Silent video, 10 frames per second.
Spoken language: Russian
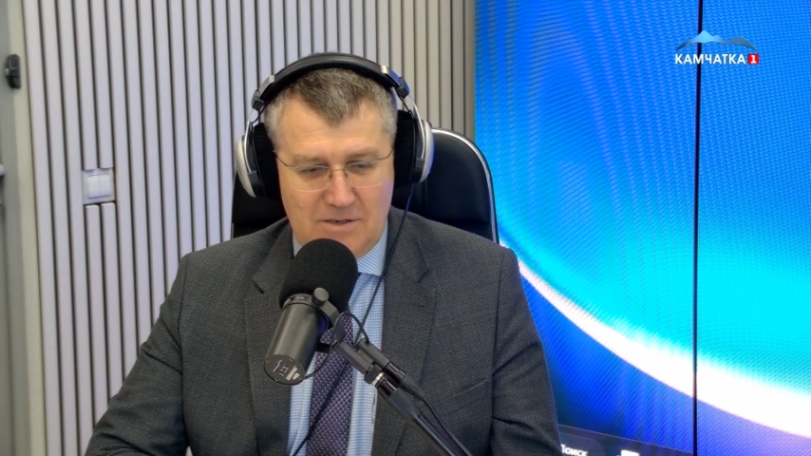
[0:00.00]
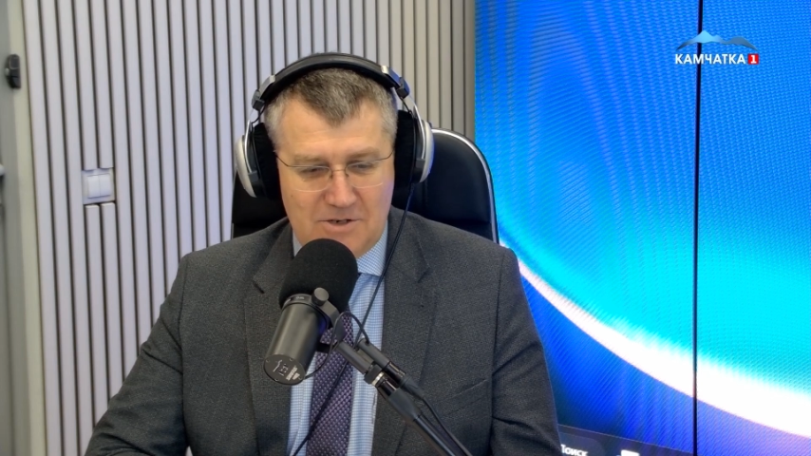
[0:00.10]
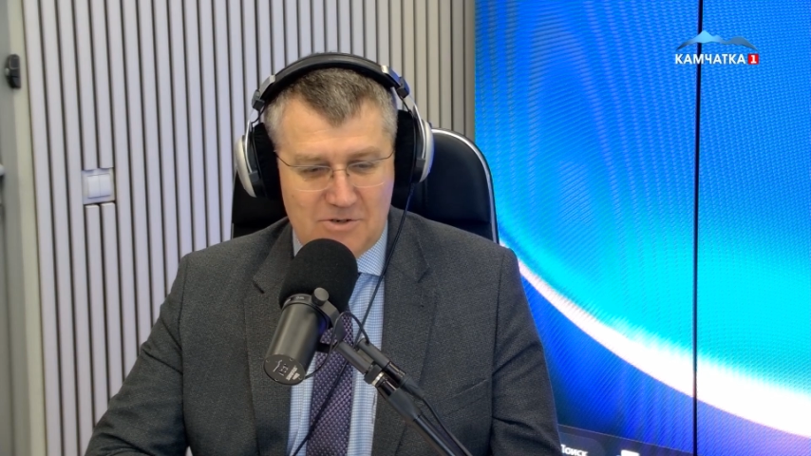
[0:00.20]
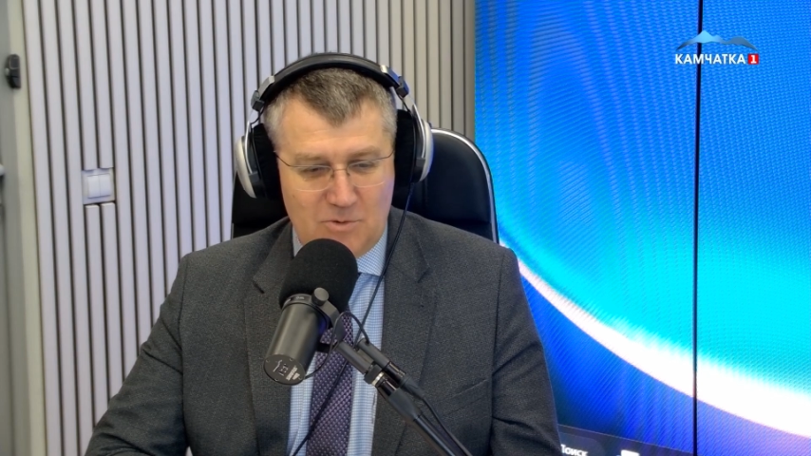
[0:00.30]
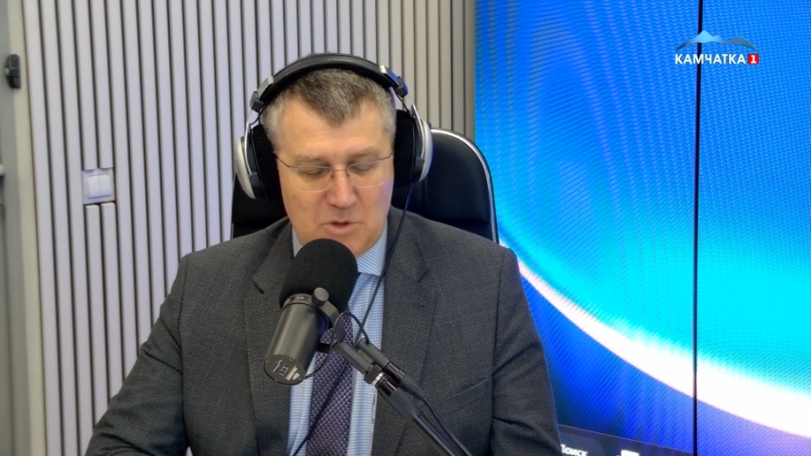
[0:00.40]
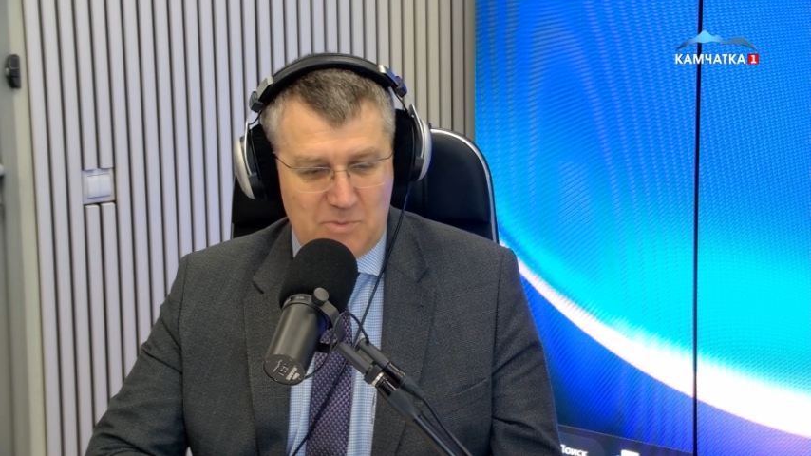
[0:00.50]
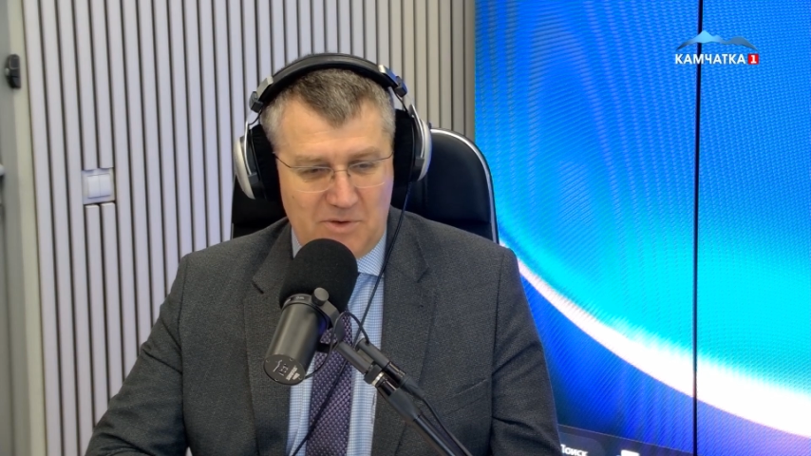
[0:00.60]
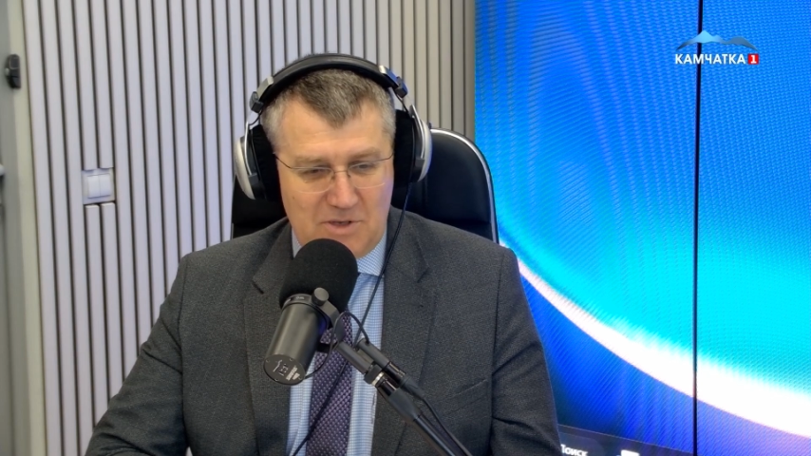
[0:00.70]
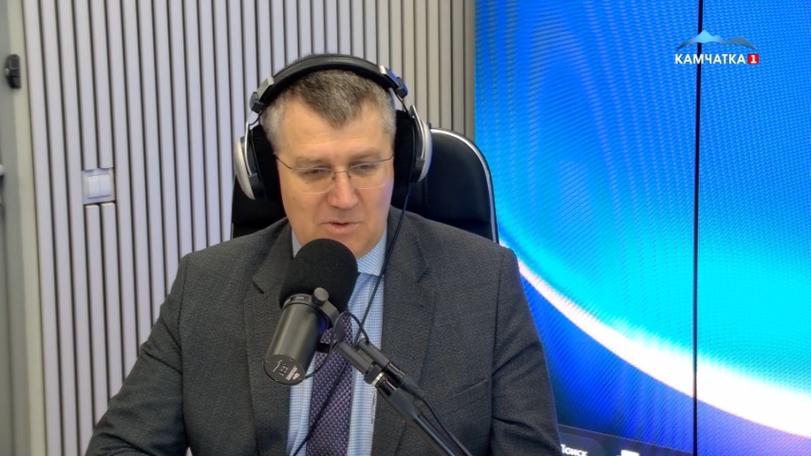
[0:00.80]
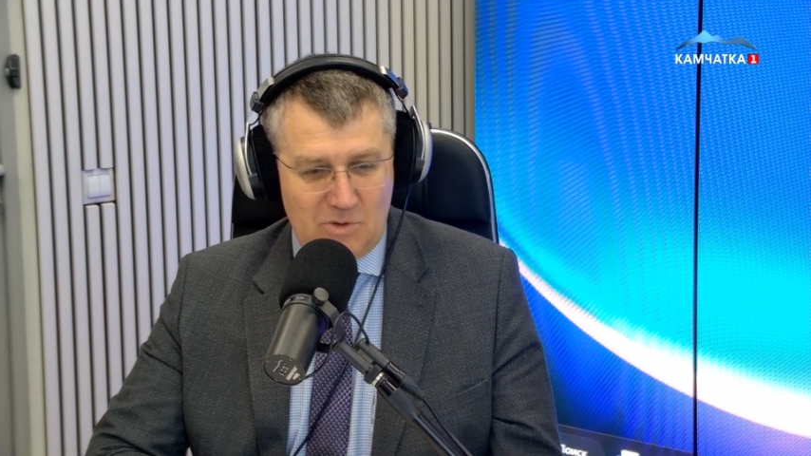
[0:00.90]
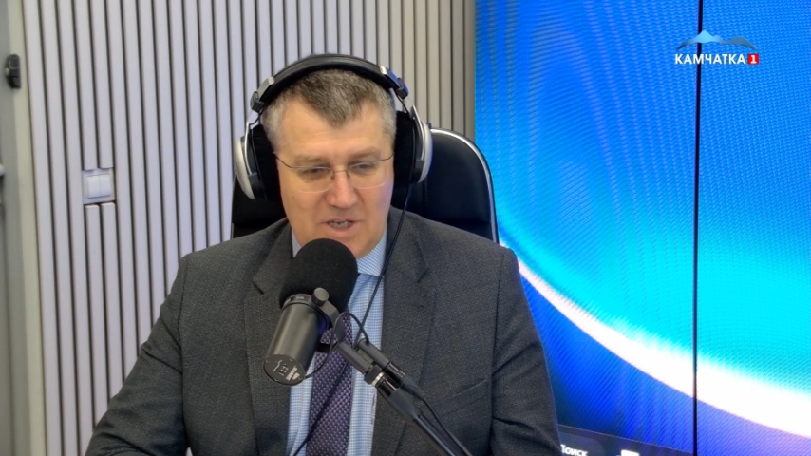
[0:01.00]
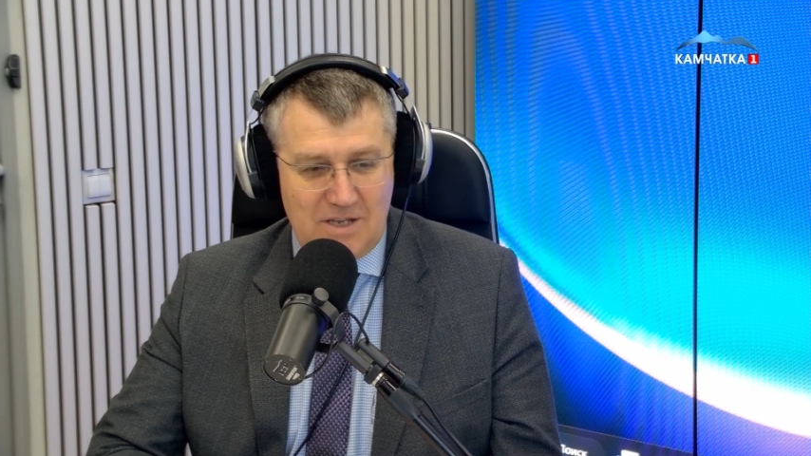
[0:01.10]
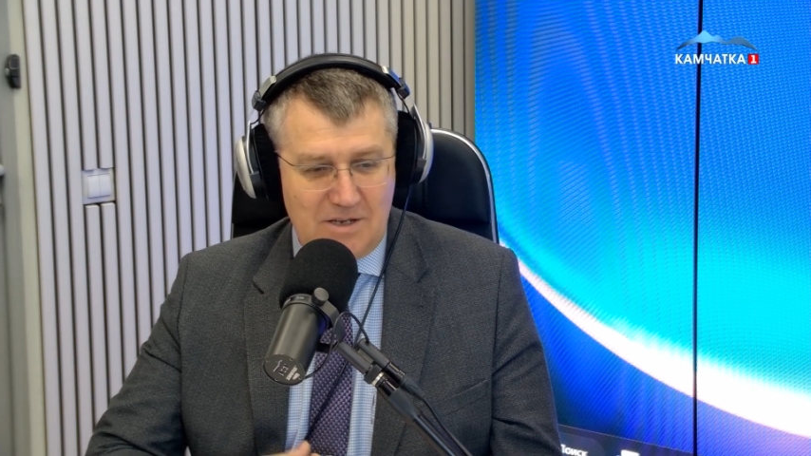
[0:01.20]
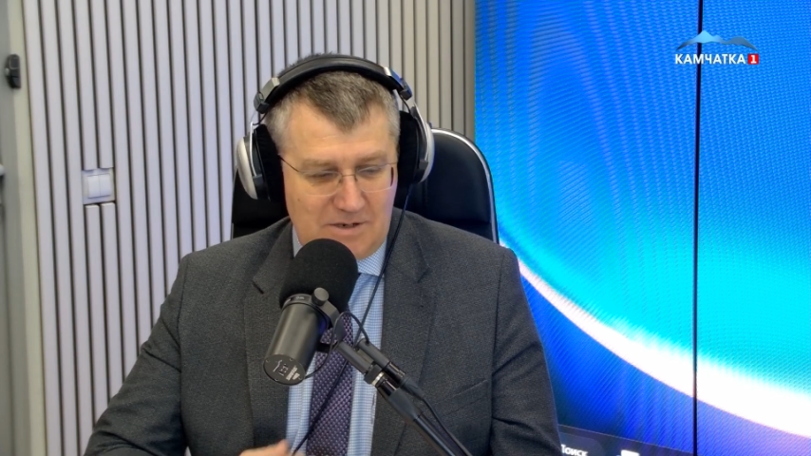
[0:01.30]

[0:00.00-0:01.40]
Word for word: держат нос по ветру и